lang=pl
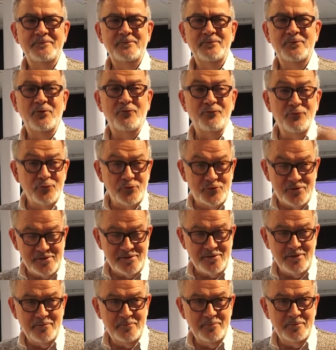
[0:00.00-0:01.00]

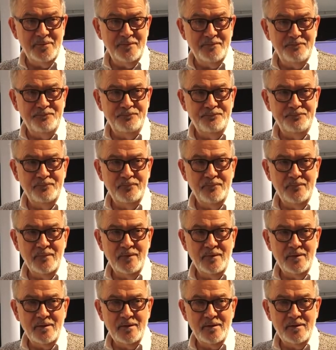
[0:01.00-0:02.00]
dowódcą mm,